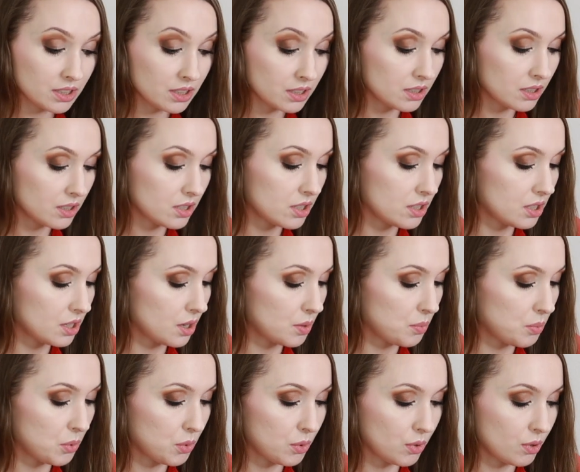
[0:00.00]
kiedyś
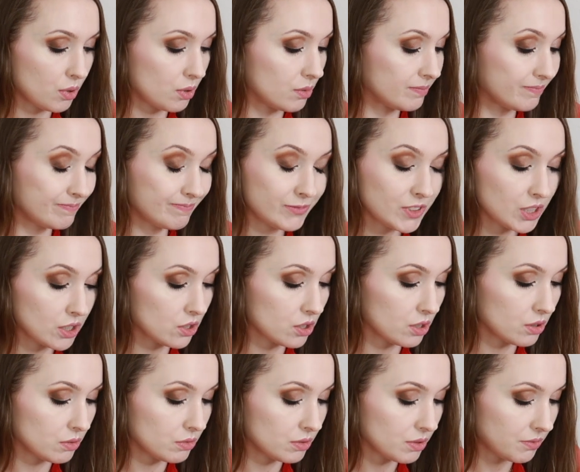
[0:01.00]
ciepło,
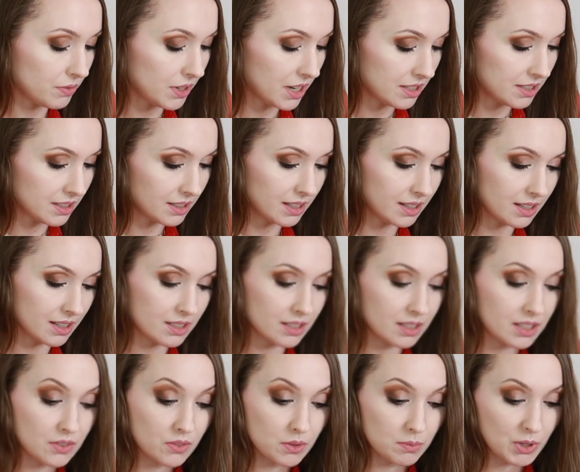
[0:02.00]
także no nie fajnie na
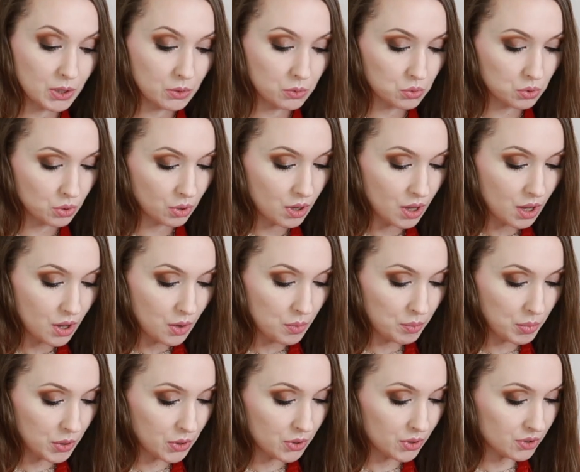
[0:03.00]
razie, nie wiem jak dużo
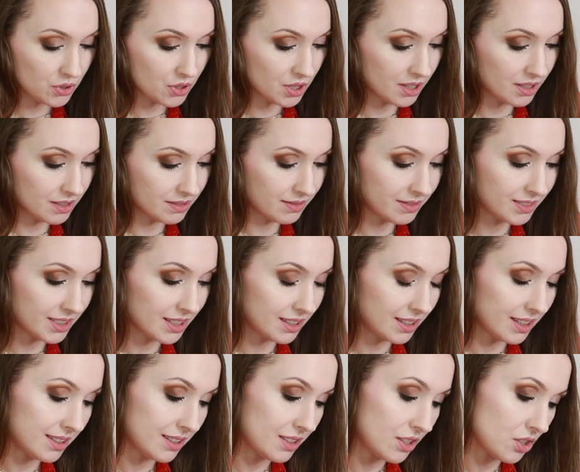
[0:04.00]
ponoszę te
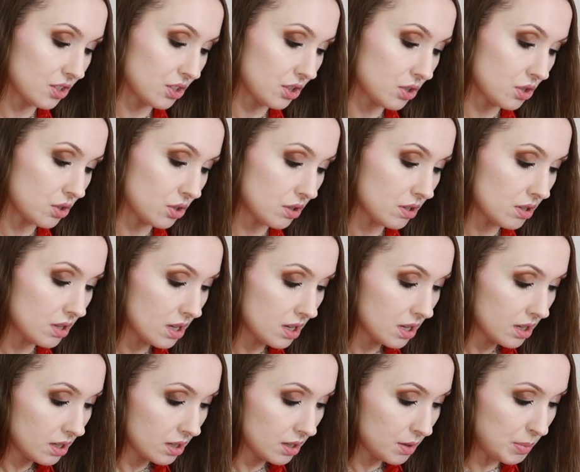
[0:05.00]
letnie rzeczy.
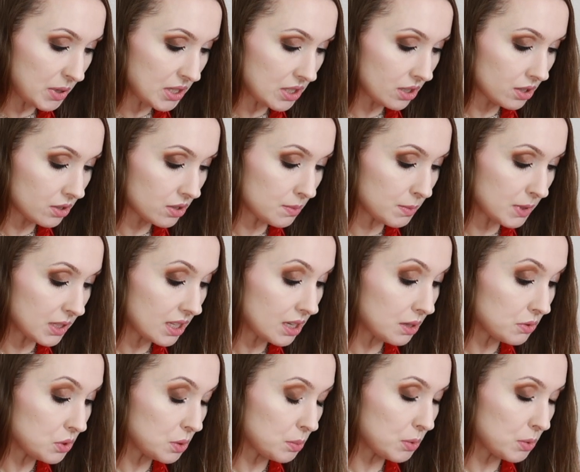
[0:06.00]
Patrzcie, kiedy jest materiał